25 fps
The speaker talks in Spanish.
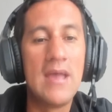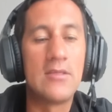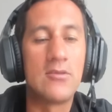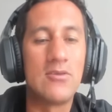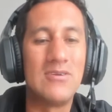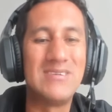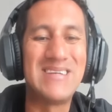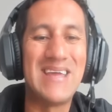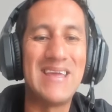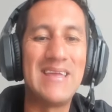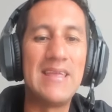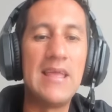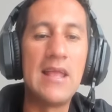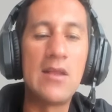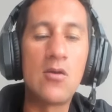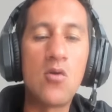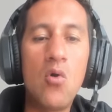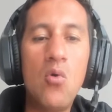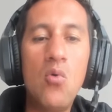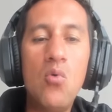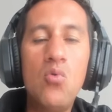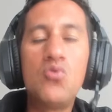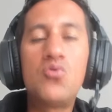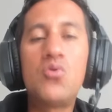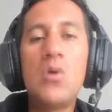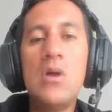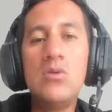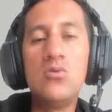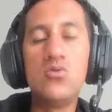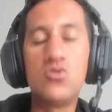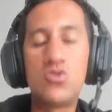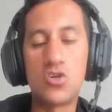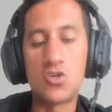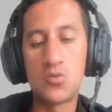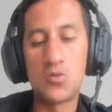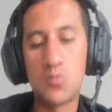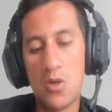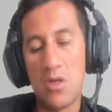Entonces, en el conjunto de
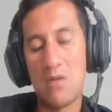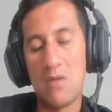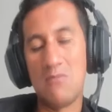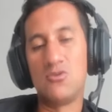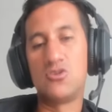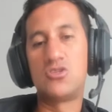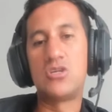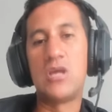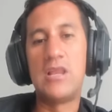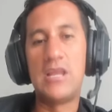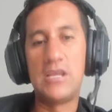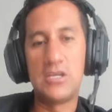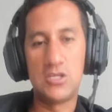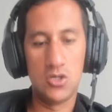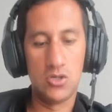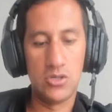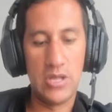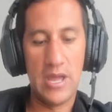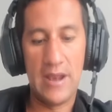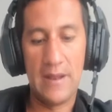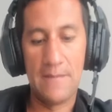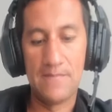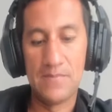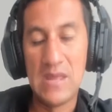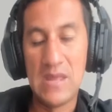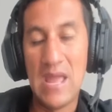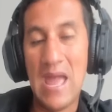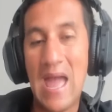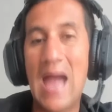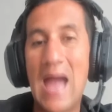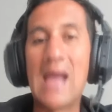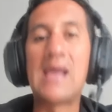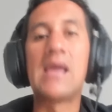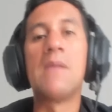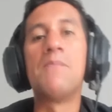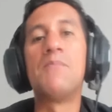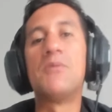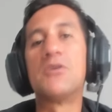anuncios podemos seleccionar
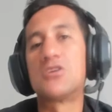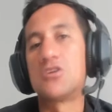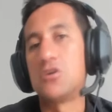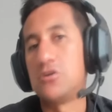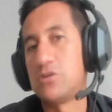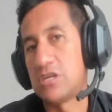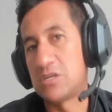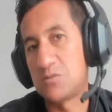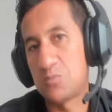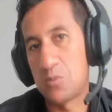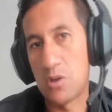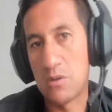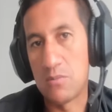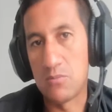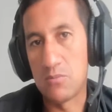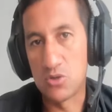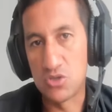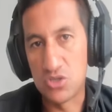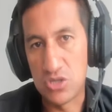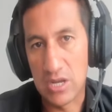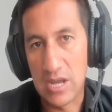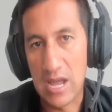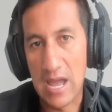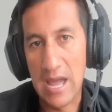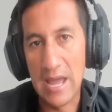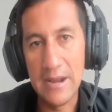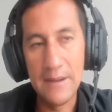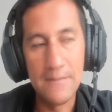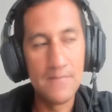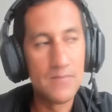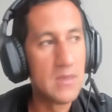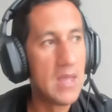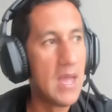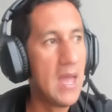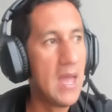a qué personas podemos llegar,